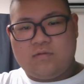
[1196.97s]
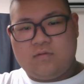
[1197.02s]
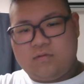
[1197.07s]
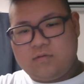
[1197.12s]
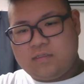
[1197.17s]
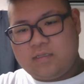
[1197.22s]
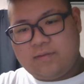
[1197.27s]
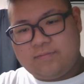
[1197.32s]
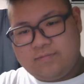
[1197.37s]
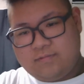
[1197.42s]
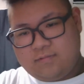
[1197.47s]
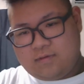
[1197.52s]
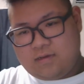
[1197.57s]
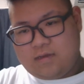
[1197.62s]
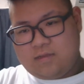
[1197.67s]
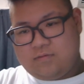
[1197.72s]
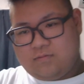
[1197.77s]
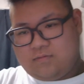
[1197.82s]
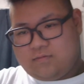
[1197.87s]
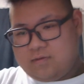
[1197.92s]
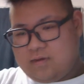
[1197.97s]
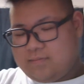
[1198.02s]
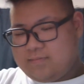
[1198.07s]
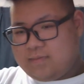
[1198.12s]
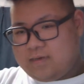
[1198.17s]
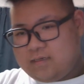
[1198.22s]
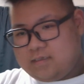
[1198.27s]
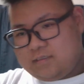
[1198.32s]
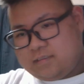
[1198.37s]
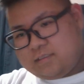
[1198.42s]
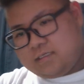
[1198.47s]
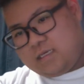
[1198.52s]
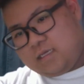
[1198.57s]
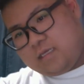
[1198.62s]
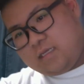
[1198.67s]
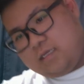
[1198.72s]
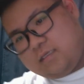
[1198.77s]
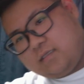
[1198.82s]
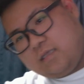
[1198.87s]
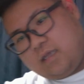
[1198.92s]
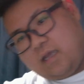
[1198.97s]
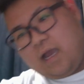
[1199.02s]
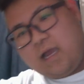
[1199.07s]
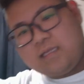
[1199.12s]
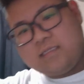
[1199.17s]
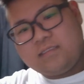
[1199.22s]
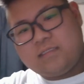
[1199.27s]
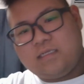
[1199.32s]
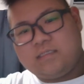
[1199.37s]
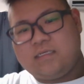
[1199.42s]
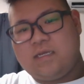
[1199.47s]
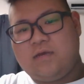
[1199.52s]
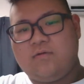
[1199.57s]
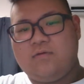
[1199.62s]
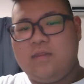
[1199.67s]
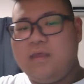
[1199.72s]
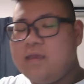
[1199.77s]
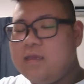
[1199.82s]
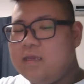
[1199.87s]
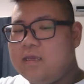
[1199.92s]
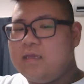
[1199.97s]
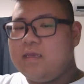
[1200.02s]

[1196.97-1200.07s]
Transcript: 俺多分、あの、あんま言っちゃいけないですカンタさんはね、